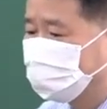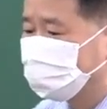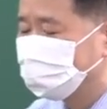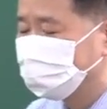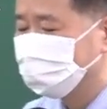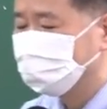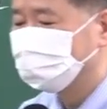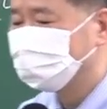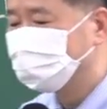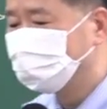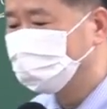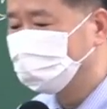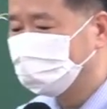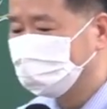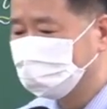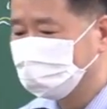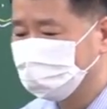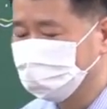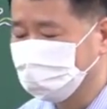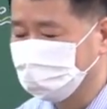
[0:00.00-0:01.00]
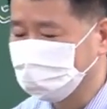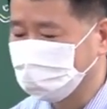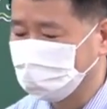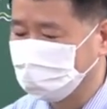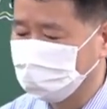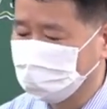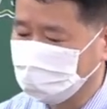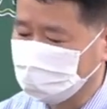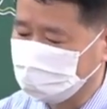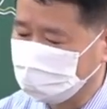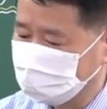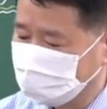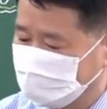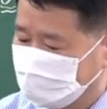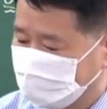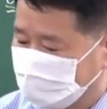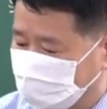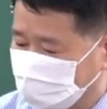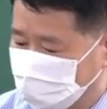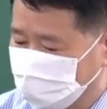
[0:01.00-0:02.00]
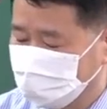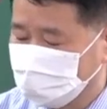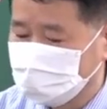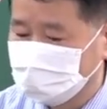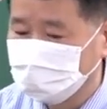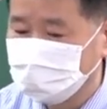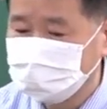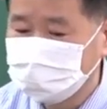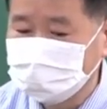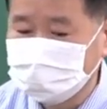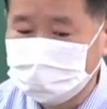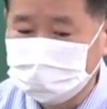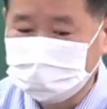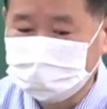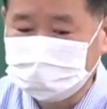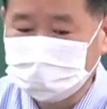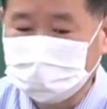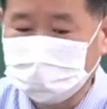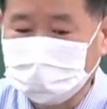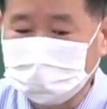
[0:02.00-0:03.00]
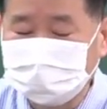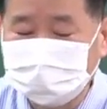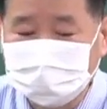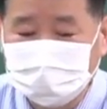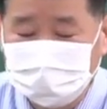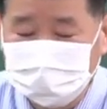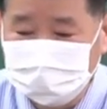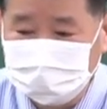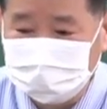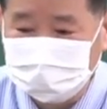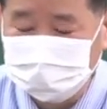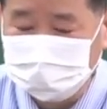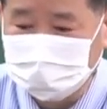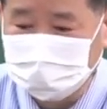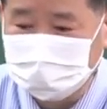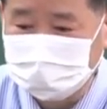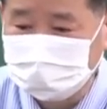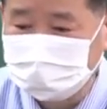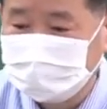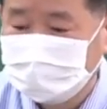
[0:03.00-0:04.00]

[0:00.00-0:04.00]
그 다음에 또 하나가 뭐냐면 여러분들 혹시 잘 안 나오지만